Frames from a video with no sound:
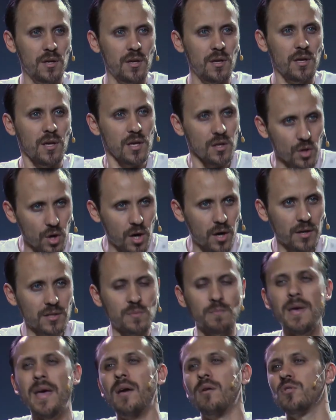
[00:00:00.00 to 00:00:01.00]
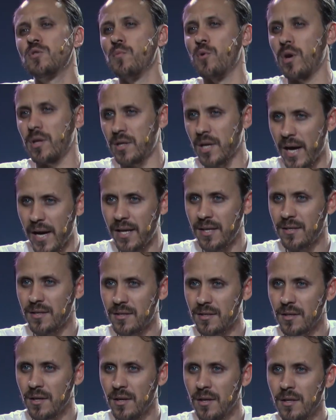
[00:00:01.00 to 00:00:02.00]
E nós, meros mortais,
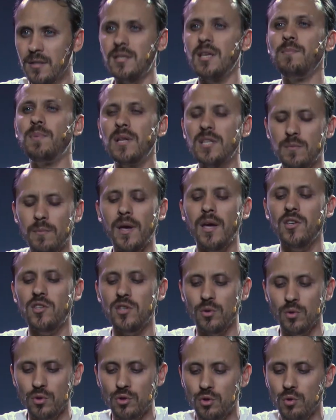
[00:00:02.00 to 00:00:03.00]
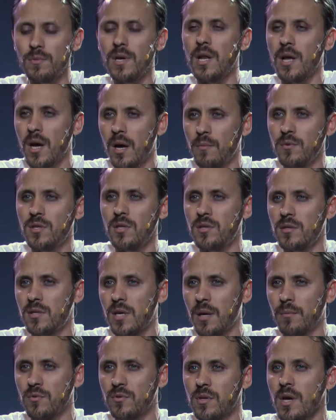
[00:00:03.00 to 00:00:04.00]
simplesmente nos humilhamos e
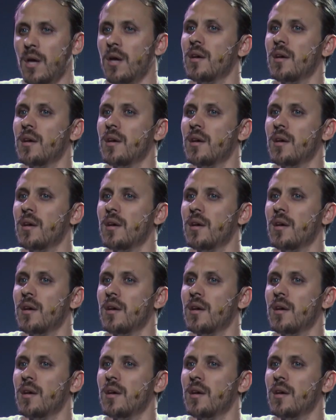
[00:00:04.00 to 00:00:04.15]
dizemos: